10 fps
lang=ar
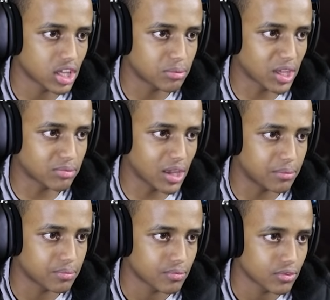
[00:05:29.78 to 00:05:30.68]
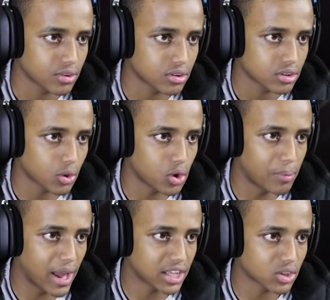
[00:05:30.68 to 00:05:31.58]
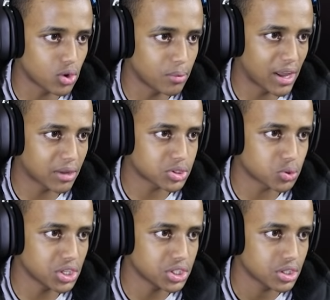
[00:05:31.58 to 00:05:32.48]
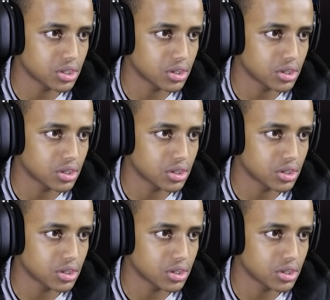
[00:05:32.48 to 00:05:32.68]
طيب طيب طيب طولي بالك طولي بالك بشويش